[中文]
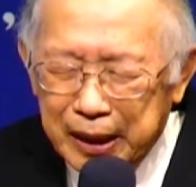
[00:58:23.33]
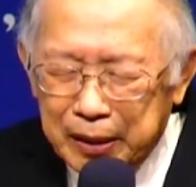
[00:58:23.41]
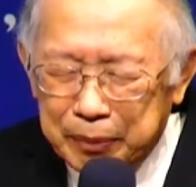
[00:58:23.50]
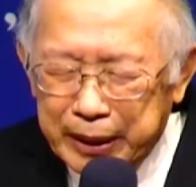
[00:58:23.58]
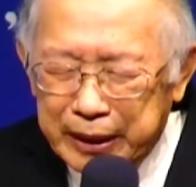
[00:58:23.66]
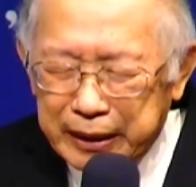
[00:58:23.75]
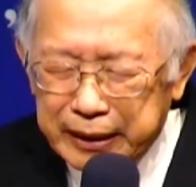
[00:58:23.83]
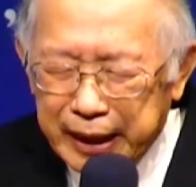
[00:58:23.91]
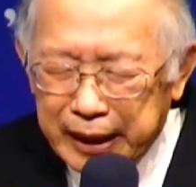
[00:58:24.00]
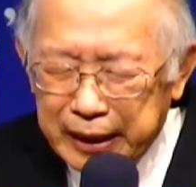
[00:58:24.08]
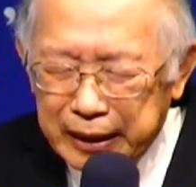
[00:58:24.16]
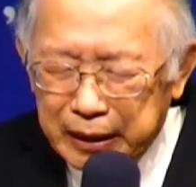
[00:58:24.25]
彼得在
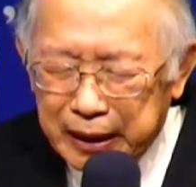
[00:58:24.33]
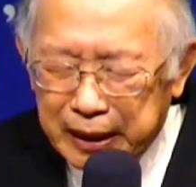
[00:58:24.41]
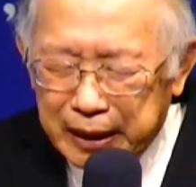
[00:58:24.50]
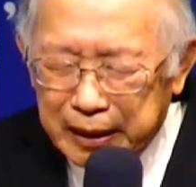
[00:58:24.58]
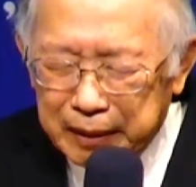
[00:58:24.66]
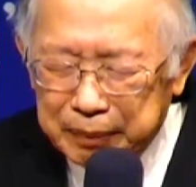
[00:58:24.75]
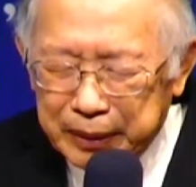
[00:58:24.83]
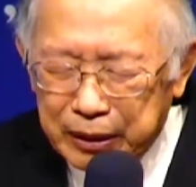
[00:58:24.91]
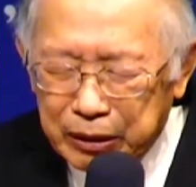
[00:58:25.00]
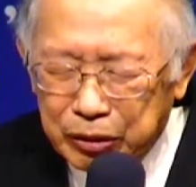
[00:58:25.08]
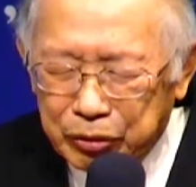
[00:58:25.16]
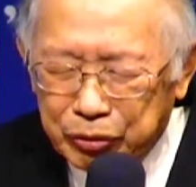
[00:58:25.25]
呃彼得
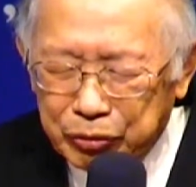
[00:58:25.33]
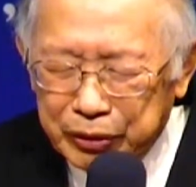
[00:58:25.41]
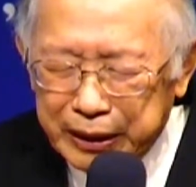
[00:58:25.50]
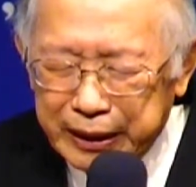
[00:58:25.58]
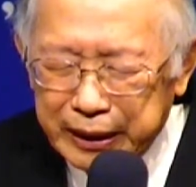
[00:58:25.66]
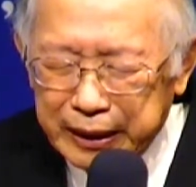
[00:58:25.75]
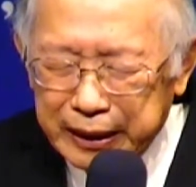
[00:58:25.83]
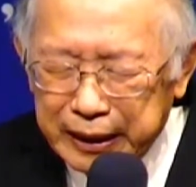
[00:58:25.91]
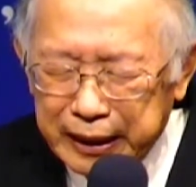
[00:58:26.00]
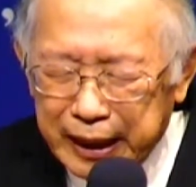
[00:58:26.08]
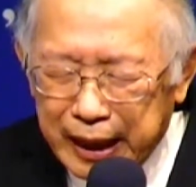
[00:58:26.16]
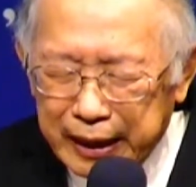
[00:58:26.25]
的书
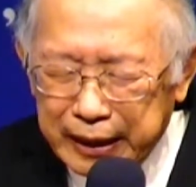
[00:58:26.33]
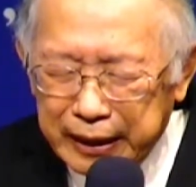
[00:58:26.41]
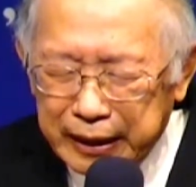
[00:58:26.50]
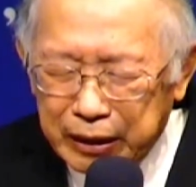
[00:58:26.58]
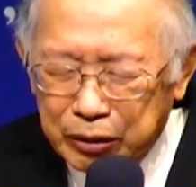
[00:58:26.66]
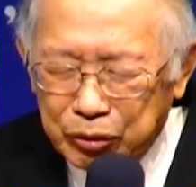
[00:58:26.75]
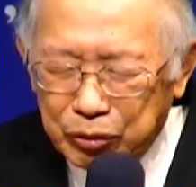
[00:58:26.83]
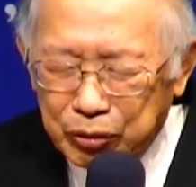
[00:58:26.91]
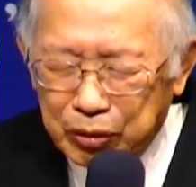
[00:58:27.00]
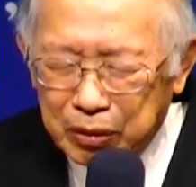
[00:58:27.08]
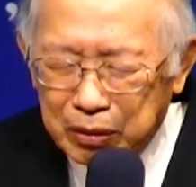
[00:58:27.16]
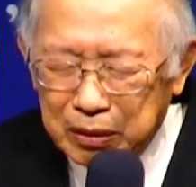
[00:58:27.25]
信那里也
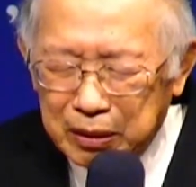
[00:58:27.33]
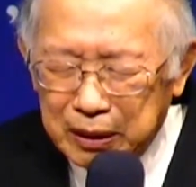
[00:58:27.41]
说，